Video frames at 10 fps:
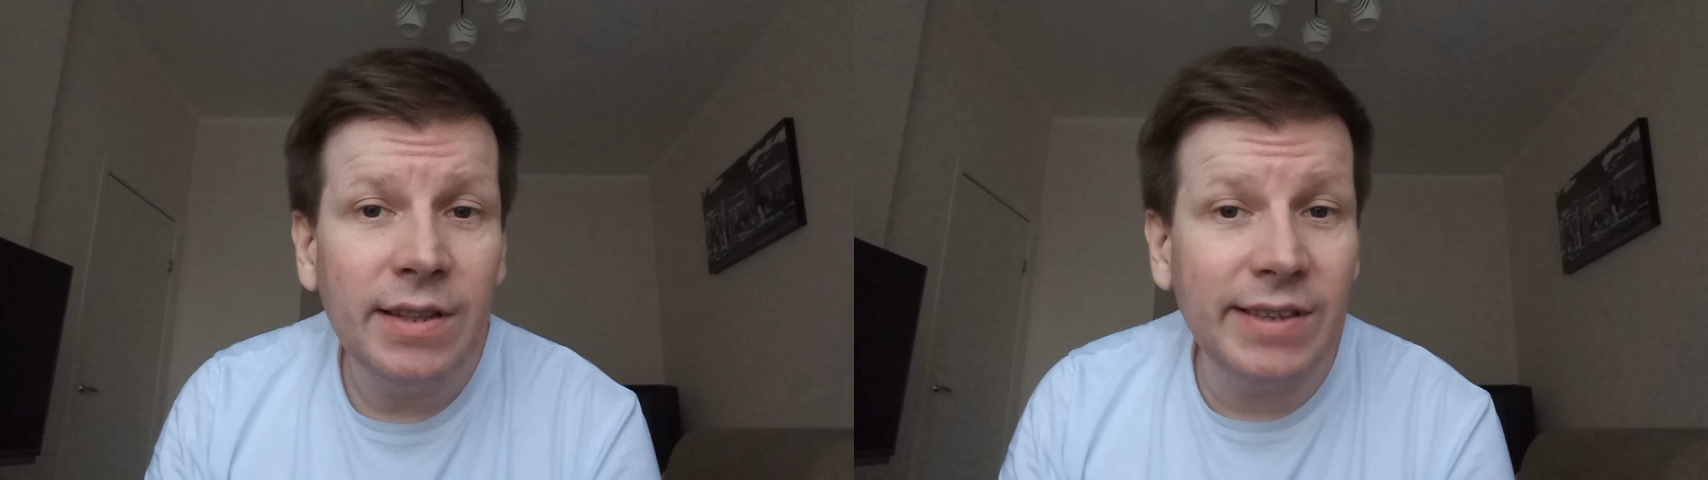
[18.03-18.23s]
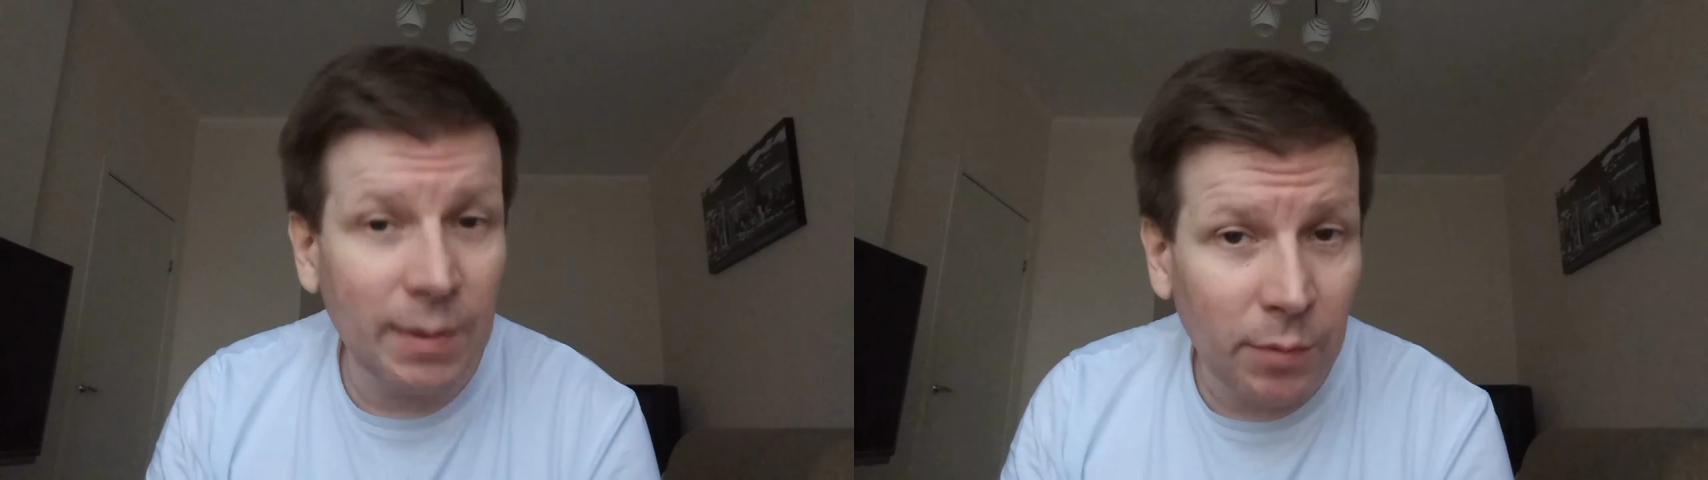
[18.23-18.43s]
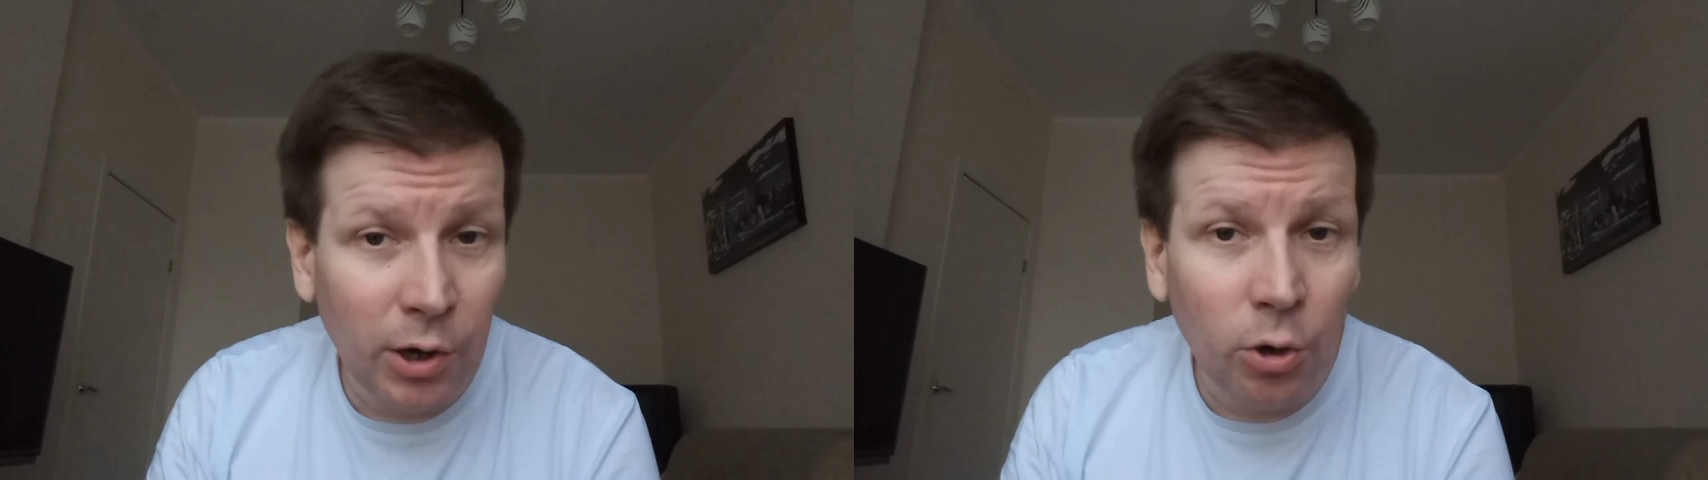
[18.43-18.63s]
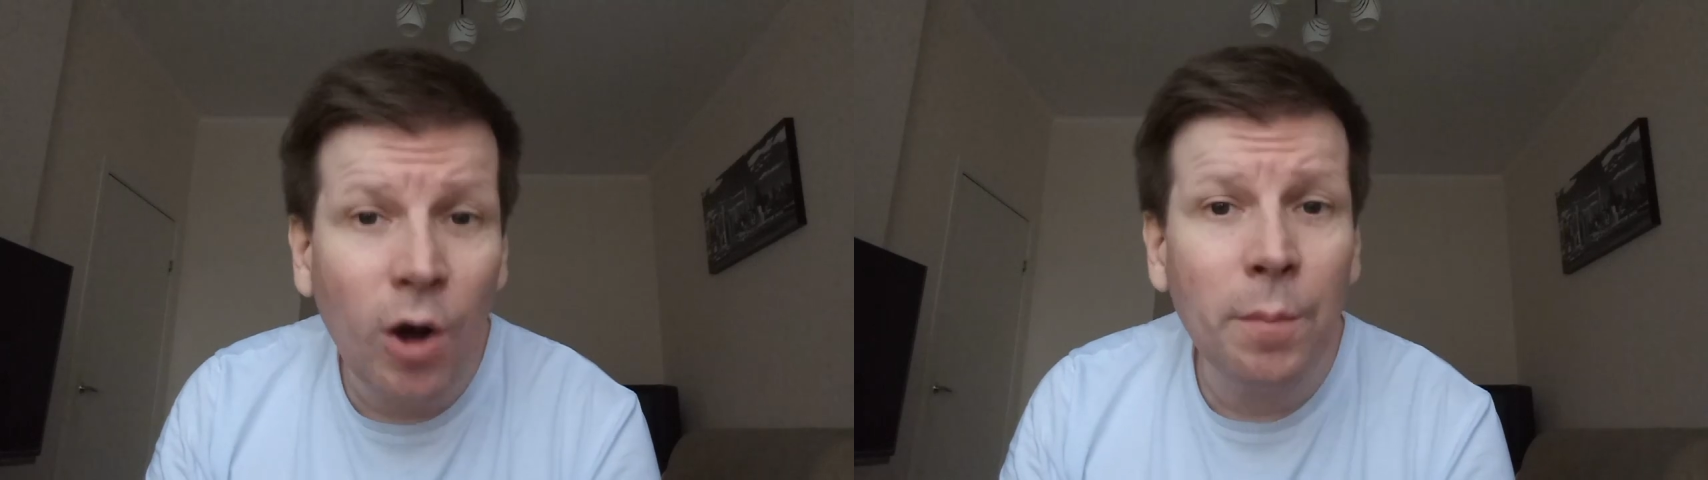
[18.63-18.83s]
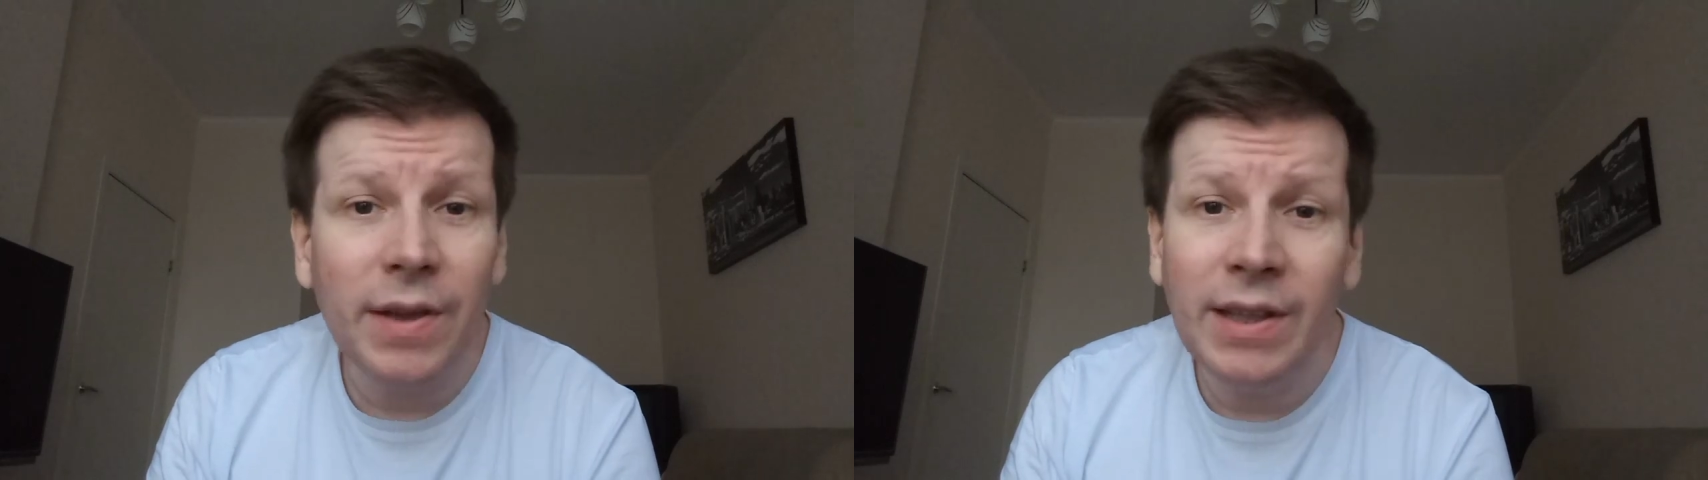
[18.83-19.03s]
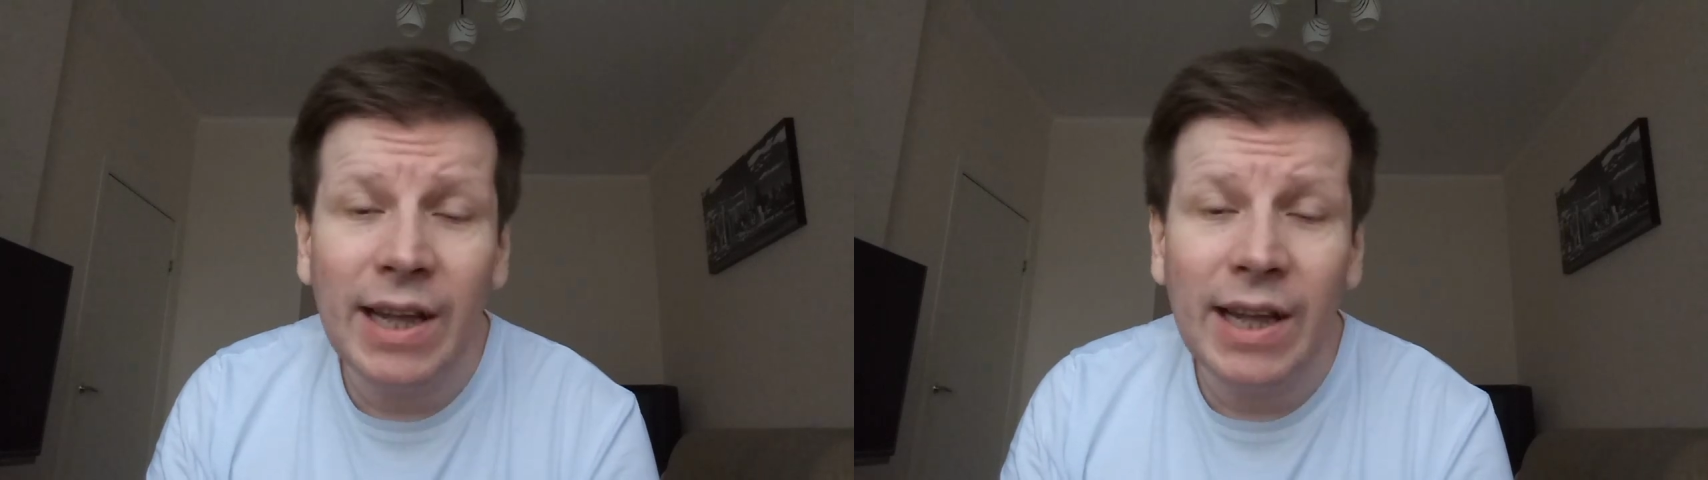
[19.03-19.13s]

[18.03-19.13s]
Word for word: Тем гроб и